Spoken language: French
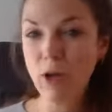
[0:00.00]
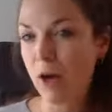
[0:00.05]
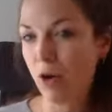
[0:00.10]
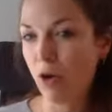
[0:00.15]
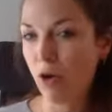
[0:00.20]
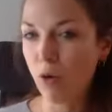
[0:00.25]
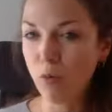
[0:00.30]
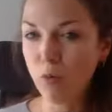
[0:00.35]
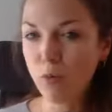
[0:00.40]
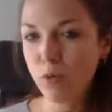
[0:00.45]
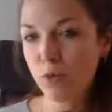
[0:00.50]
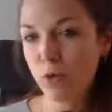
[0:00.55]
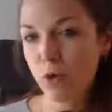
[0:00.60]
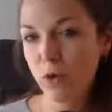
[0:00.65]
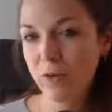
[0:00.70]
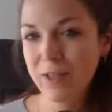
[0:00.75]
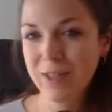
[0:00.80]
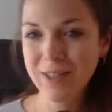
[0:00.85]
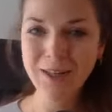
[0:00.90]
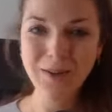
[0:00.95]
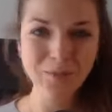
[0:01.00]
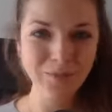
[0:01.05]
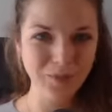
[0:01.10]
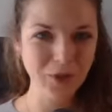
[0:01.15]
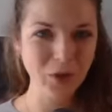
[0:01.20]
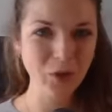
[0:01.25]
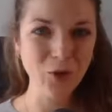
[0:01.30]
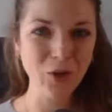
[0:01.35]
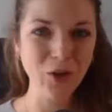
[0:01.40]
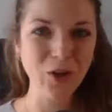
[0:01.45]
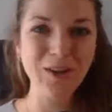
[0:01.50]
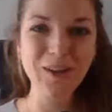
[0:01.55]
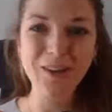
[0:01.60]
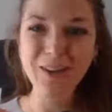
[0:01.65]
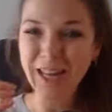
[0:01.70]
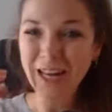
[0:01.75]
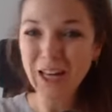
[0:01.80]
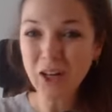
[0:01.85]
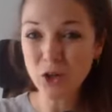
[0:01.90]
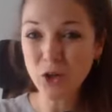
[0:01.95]
arôme, on va dire. Donc,
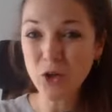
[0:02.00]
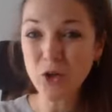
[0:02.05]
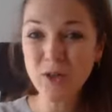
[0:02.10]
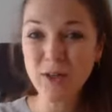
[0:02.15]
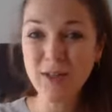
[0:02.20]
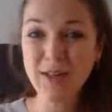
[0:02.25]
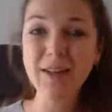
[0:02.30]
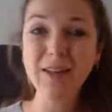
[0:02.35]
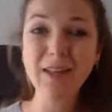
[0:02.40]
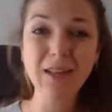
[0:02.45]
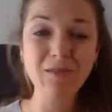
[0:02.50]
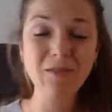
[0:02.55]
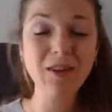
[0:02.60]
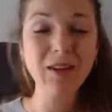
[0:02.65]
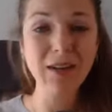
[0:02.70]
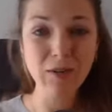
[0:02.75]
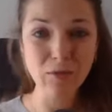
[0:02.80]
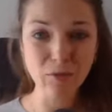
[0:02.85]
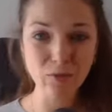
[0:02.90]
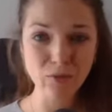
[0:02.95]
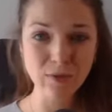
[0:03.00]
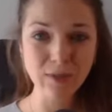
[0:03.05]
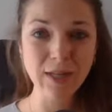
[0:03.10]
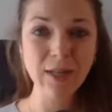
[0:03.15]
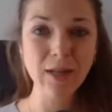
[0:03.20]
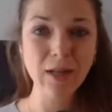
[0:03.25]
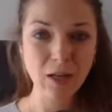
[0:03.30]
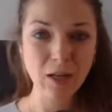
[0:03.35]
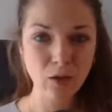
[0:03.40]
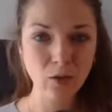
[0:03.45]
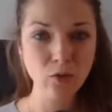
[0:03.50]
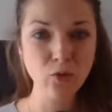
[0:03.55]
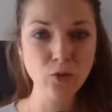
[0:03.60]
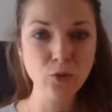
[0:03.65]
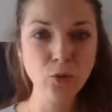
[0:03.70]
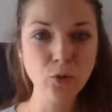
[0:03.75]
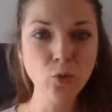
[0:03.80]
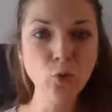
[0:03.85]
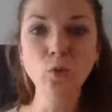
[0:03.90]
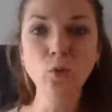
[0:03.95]
quelque chose dedans qui va infuser
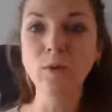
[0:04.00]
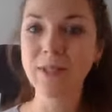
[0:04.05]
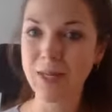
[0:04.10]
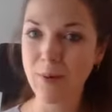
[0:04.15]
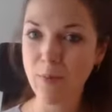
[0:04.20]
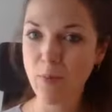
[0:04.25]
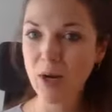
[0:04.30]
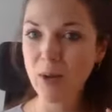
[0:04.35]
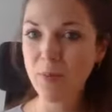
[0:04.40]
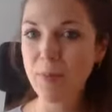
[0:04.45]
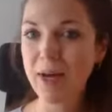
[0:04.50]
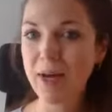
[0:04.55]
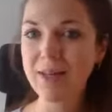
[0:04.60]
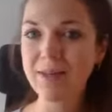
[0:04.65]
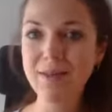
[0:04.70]
du goût. Ça peut être par